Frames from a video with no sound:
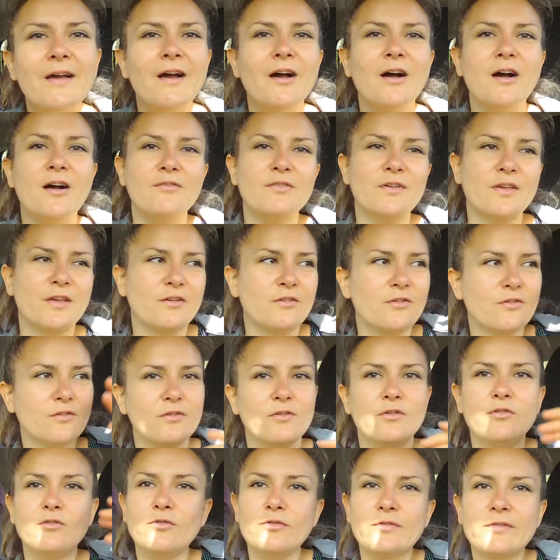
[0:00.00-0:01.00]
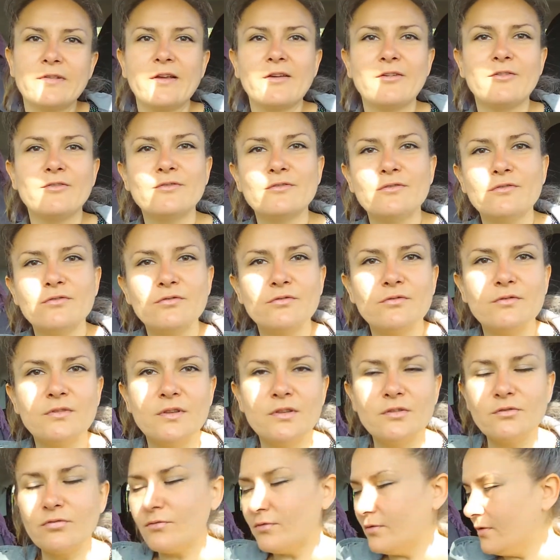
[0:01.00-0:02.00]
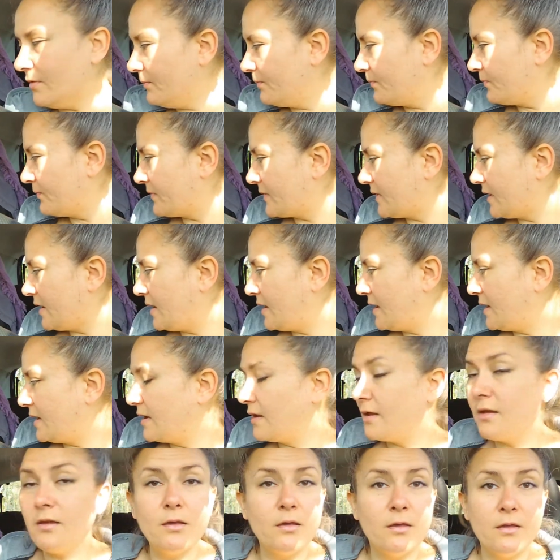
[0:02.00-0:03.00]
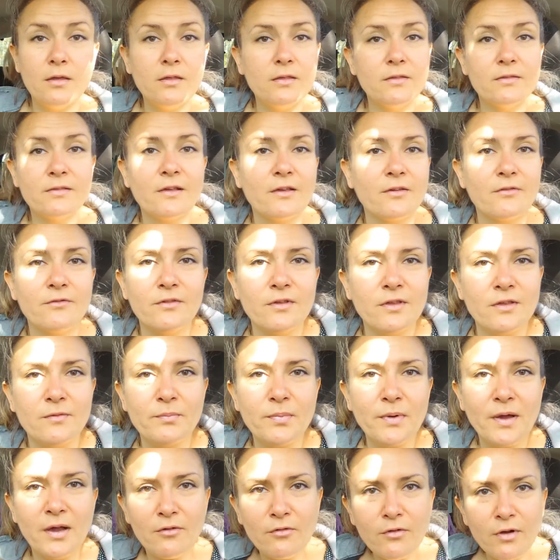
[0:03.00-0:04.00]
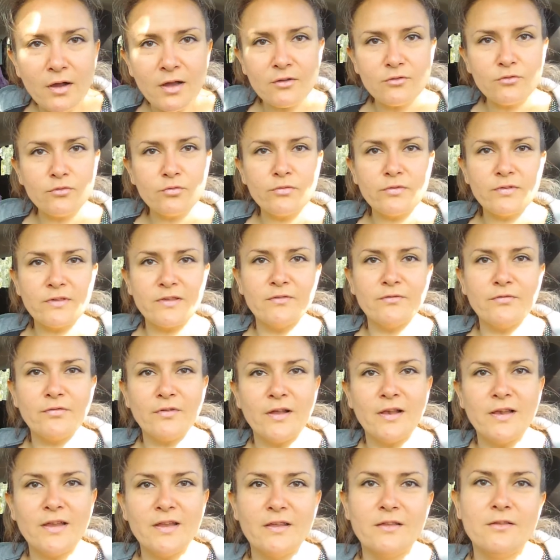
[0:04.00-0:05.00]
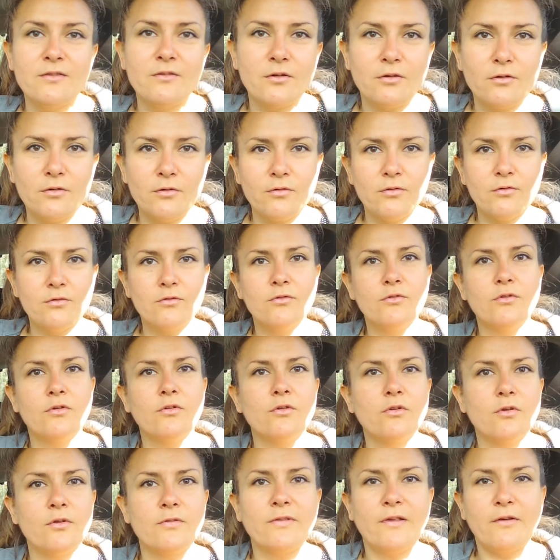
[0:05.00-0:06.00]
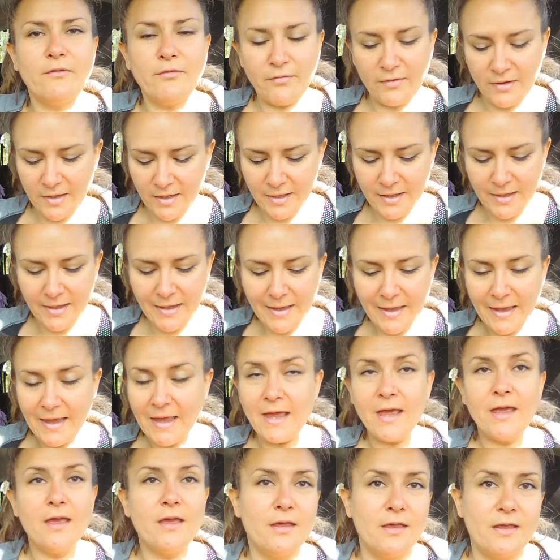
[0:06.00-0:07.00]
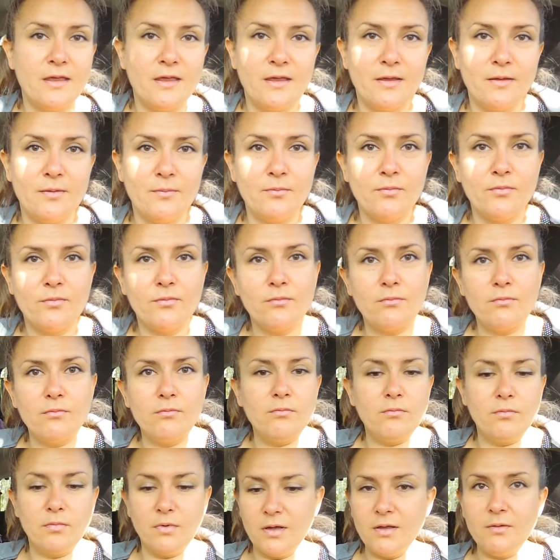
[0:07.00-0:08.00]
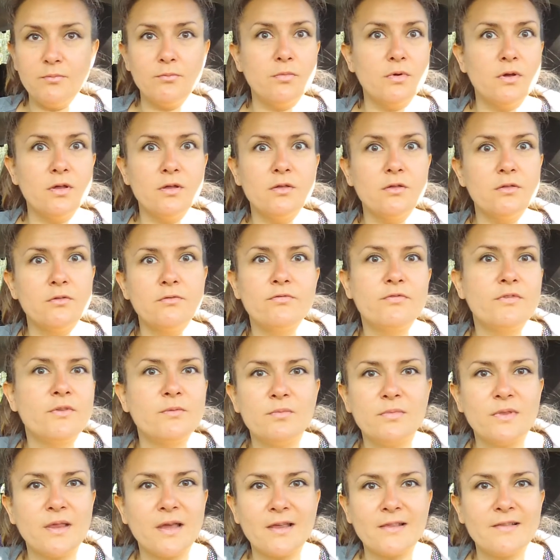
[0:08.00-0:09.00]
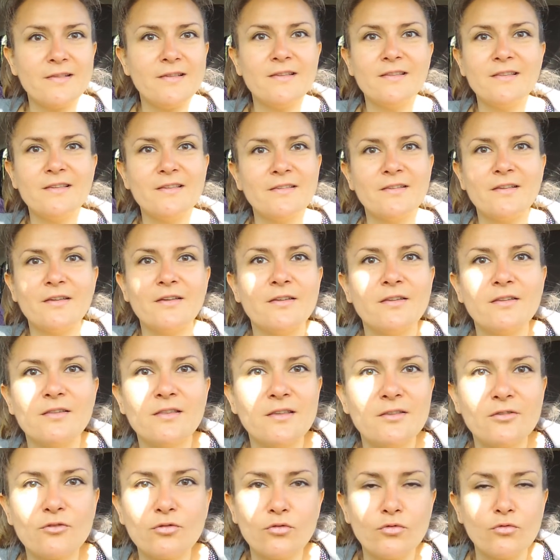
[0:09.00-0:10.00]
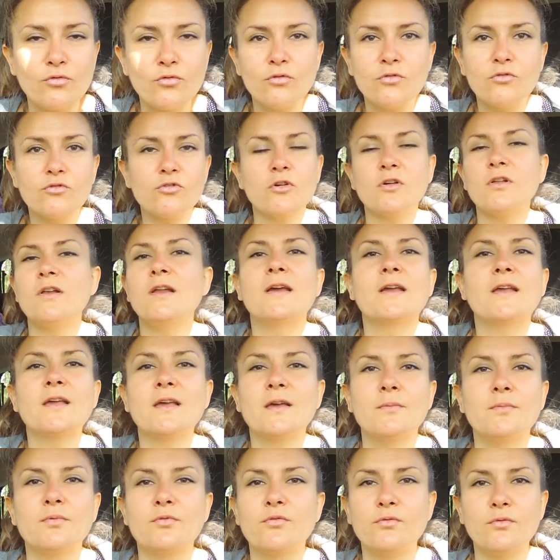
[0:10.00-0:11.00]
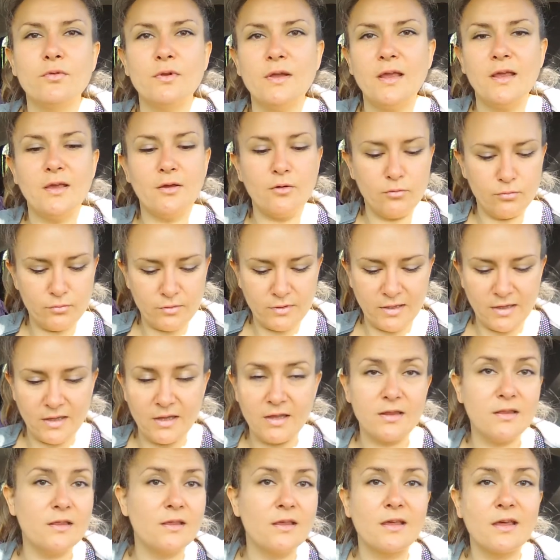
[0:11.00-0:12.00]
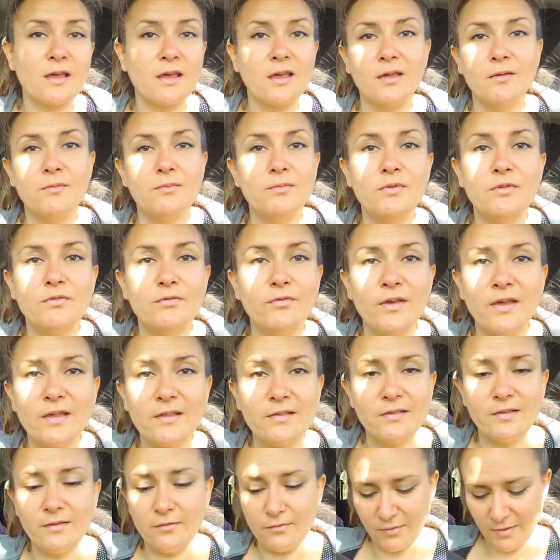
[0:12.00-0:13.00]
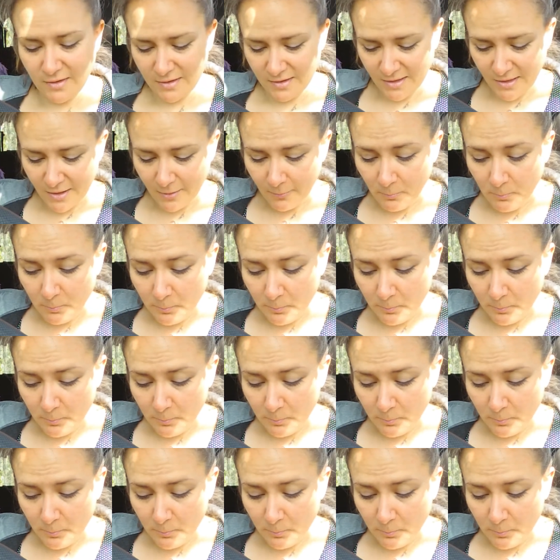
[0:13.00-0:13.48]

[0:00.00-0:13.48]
avec le sac au-dessus et tout et euh, ils n'arrivaient pas à avoir tout ce qu'il fallait dans, leurs affaires. Et moi, moi, ils venaient me taxer des, euh, trucs genre la crème solaire ou des, crèmes diverses et variées.